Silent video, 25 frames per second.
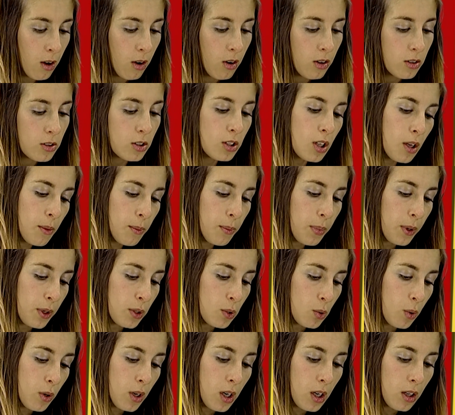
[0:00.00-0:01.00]
Siempre
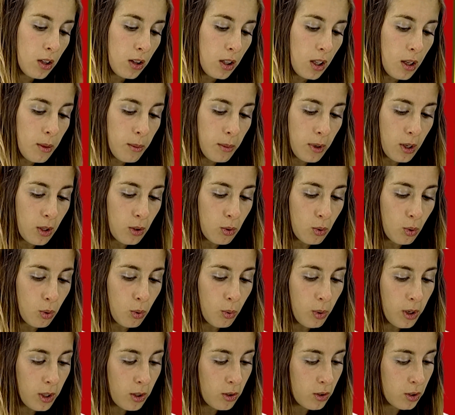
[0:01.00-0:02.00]
suena el timbre en tus
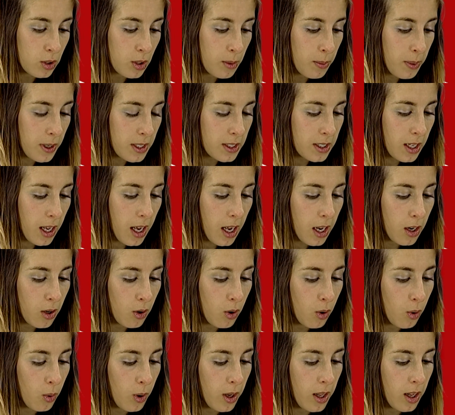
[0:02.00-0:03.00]
cuentos y pasa
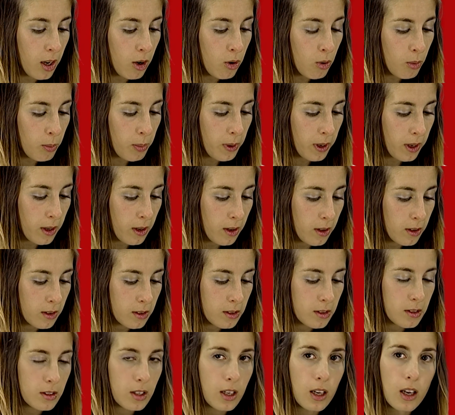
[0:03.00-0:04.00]
algo, Guadalupe,
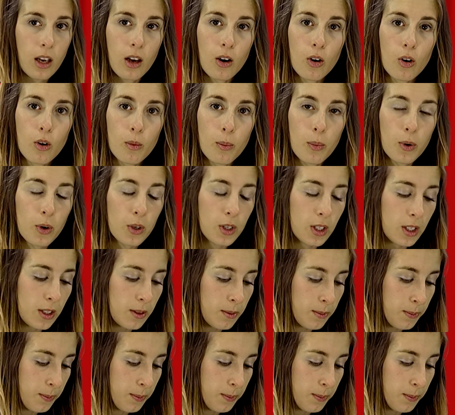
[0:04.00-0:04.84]
se quejó Poli.